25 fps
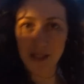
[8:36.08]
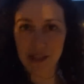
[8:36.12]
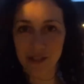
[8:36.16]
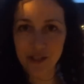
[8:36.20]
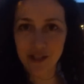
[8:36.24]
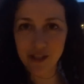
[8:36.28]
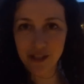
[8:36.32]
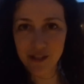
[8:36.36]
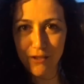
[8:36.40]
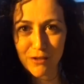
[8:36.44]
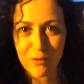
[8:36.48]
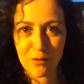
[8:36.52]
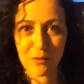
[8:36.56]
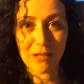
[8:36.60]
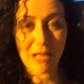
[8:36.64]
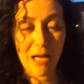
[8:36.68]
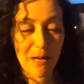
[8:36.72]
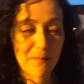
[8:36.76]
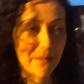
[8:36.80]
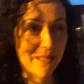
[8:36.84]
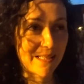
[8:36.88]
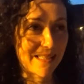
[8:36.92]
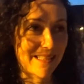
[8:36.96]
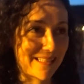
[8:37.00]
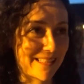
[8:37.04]
disco lá
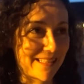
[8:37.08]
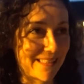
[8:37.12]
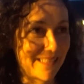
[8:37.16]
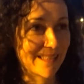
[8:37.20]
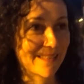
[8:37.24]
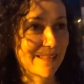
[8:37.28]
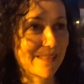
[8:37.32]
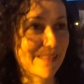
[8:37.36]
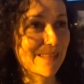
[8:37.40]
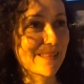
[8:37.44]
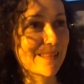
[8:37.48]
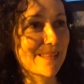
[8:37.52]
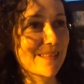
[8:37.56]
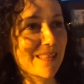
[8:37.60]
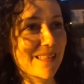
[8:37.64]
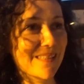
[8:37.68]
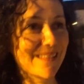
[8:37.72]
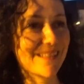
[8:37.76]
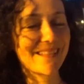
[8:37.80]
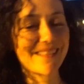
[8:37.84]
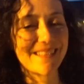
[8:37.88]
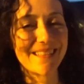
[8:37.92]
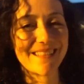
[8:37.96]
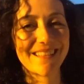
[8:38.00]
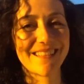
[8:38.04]
para as crianças.
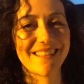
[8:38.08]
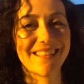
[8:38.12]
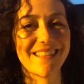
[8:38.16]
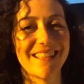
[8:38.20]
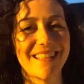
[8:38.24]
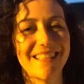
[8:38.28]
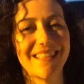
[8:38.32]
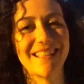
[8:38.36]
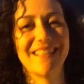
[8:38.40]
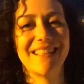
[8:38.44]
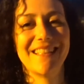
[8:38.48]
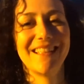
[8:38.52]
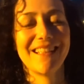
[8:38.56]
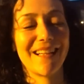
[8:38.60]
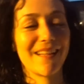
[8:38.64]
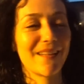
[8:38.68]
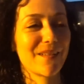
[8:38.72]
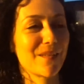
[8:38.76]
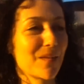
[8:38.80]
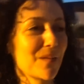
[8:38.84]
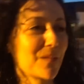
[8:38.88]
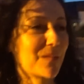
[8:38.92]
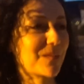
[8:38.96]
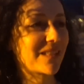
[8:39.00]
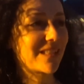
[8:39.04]
E elas
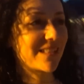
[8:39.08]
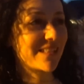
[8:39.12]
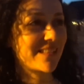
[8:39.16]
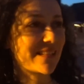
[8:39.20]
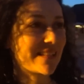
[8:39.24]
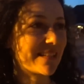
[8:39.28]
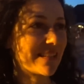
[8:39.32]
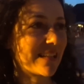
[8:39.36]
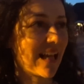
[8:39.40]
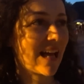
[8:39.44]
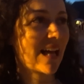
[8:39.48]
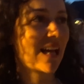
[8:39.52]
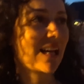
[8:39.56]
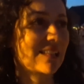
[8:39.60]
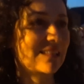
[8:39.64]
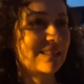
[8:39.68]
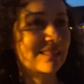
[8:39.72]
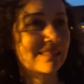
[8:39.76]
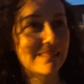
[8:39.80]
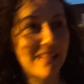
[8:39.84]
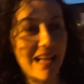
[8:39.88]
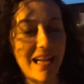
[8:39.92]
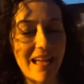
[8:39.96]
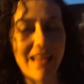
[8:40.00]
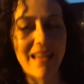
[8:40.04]
vão dançar
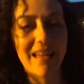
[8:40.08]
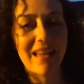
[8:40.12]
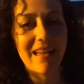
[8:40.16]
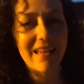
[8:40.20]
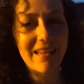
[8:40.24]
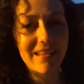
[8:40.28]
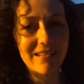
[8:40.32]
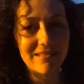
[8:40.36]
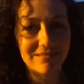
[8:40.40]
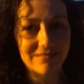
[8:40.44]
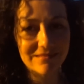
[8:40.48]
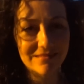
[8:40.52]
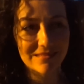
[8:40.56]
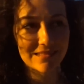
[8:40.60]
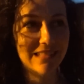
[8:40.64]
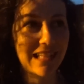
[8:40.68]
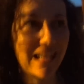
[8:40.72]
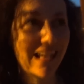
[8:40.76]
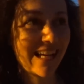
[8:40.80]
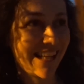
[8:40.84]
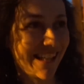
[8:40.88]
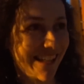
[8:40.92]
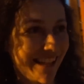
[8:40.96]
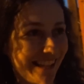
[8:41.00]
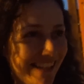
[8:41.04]
até
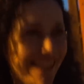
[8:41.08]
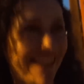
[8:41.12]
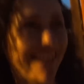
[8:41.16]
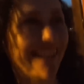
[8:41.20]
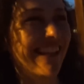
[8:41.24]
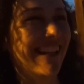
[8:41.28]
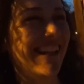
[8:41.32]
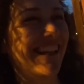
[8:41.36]
cair.